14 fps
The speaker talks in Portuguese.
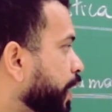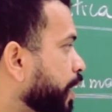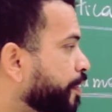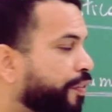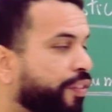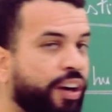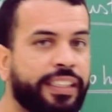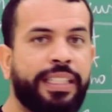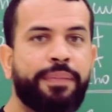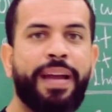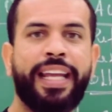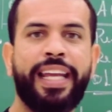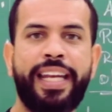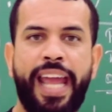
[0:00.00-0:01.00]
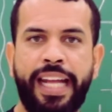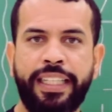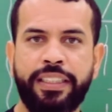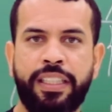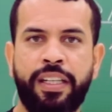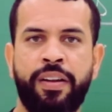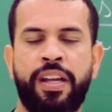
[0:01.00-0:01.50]
e força
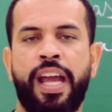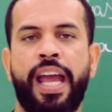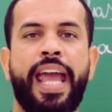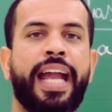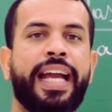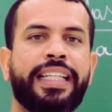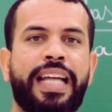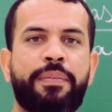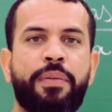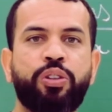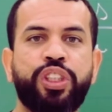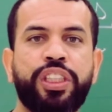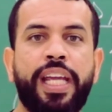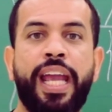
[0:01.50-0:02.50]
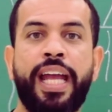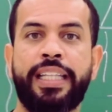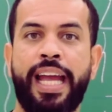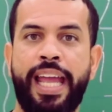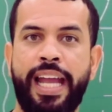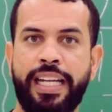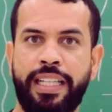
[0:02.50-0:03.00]
magnética, regra da mão
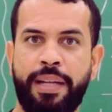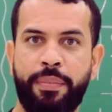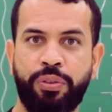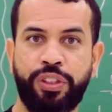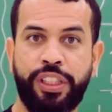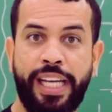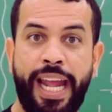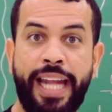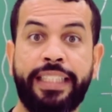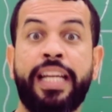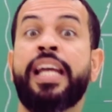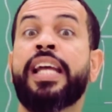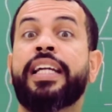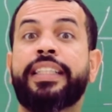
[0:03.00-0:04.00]
esquerda, regra da mão direita,